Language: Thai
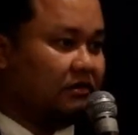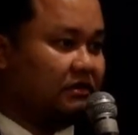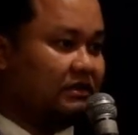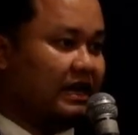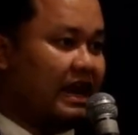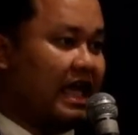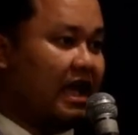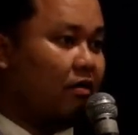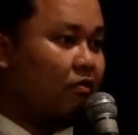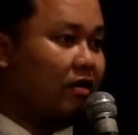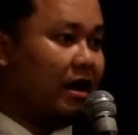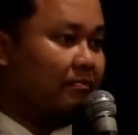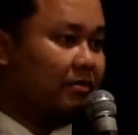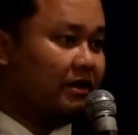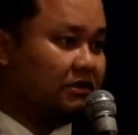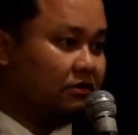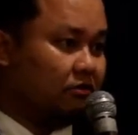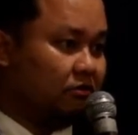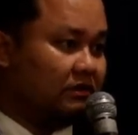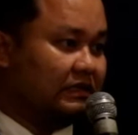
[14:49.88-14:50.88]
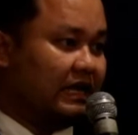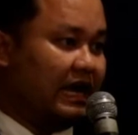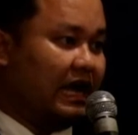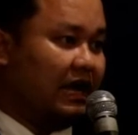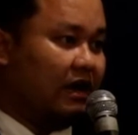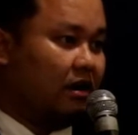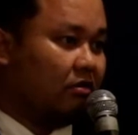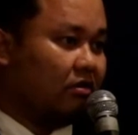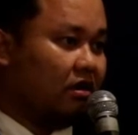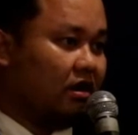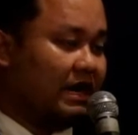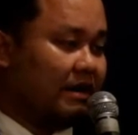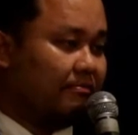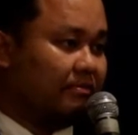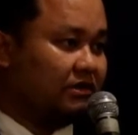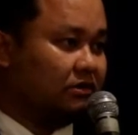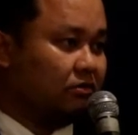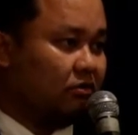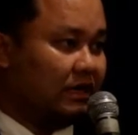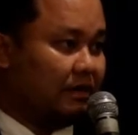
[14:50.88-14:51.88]
แสดงความบริสุทธิ์ใจ แล้วก็นำมา
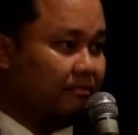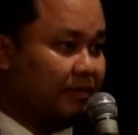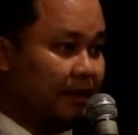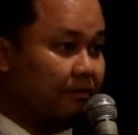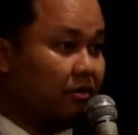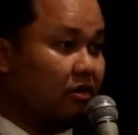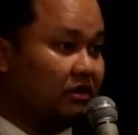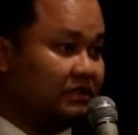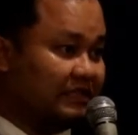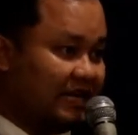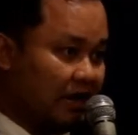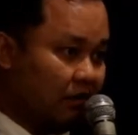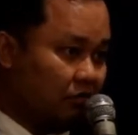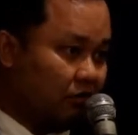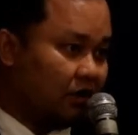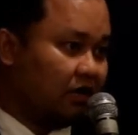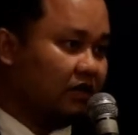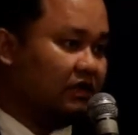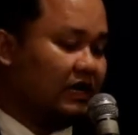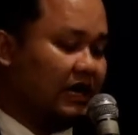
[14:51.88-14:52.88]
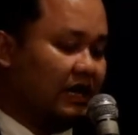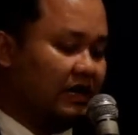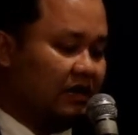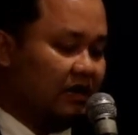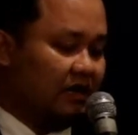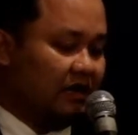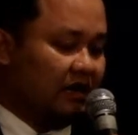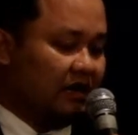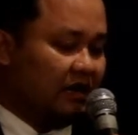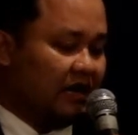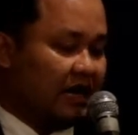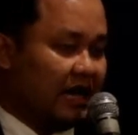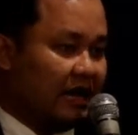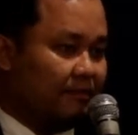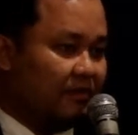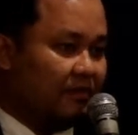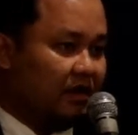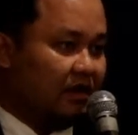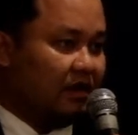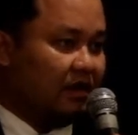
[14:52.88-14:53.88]
สู่ธรรมเนียมของชาวเรือนะครับ
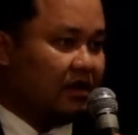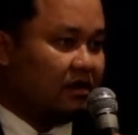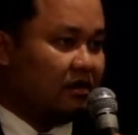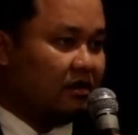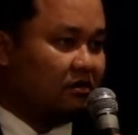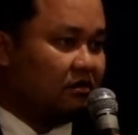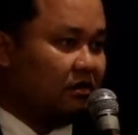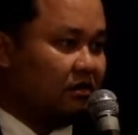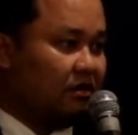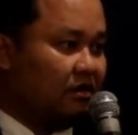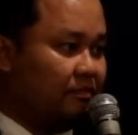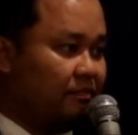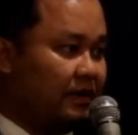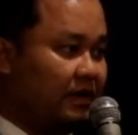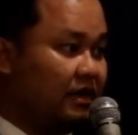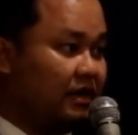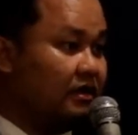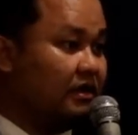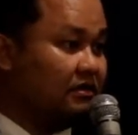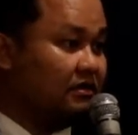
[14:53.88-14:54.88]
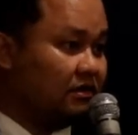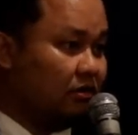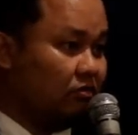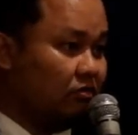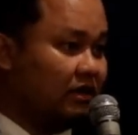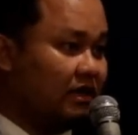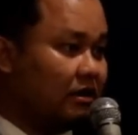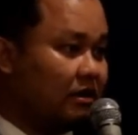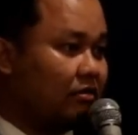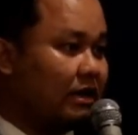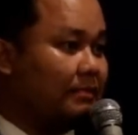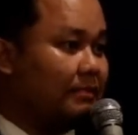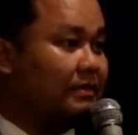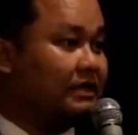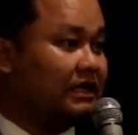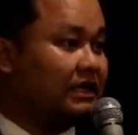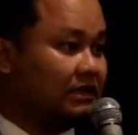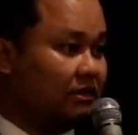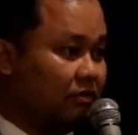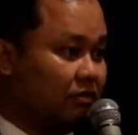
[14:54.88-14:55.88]
นั่นก็คือพิธียิงสรุปที่เรารับมา
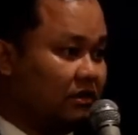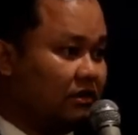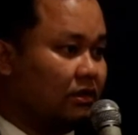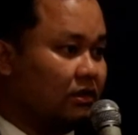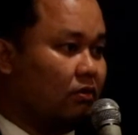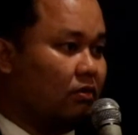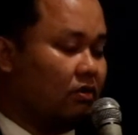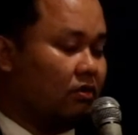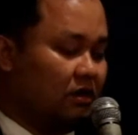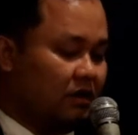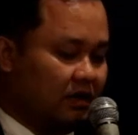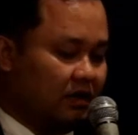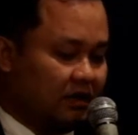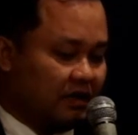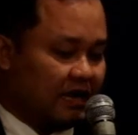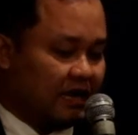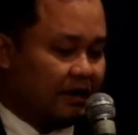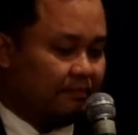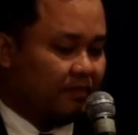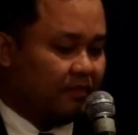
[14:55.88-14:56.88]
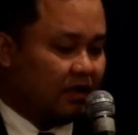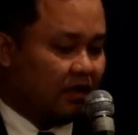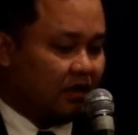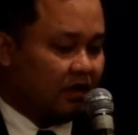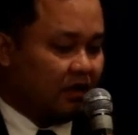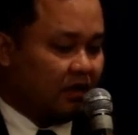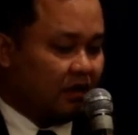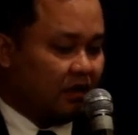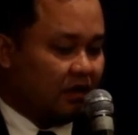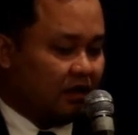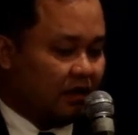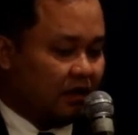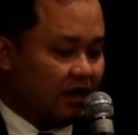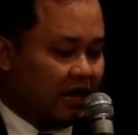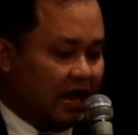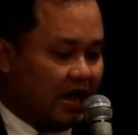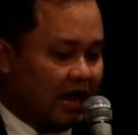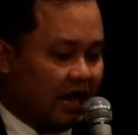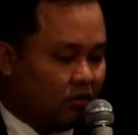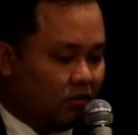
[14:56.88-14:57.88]
จากตะวันตกนะครับ
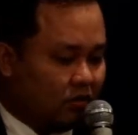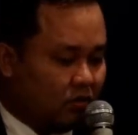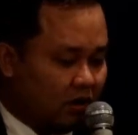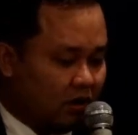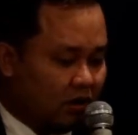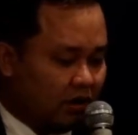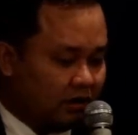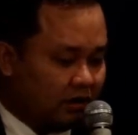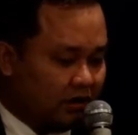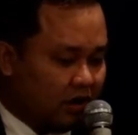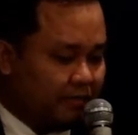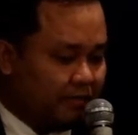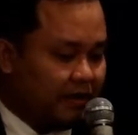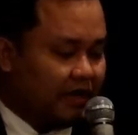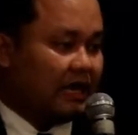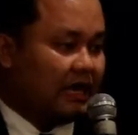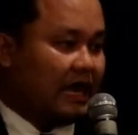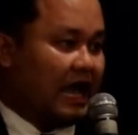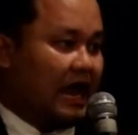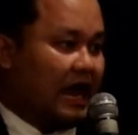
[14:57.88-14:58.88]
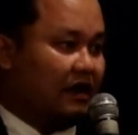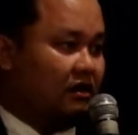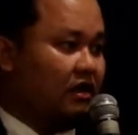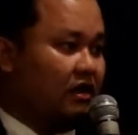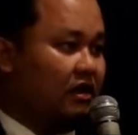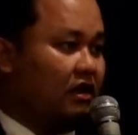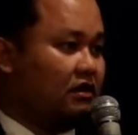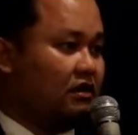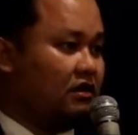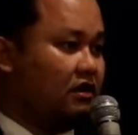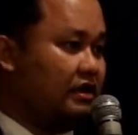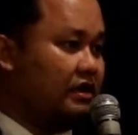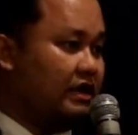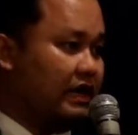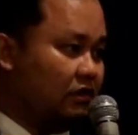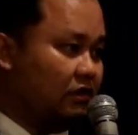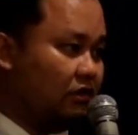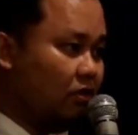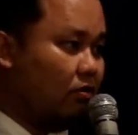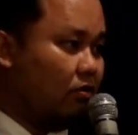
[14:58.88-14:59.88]
กบย่อมที่การที่เคยใหญ่
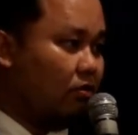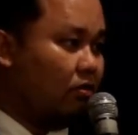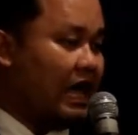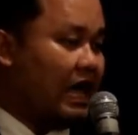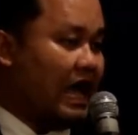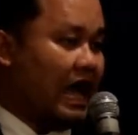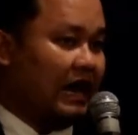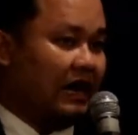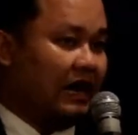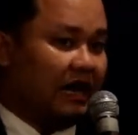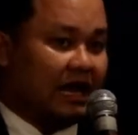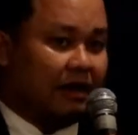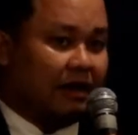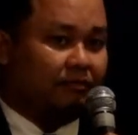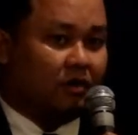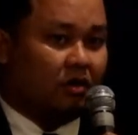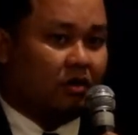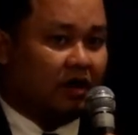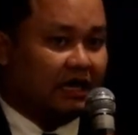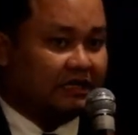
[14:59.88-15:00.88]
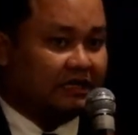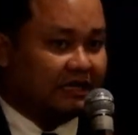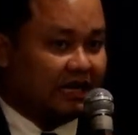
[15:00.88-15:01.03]
โตโบราณนะครับของอา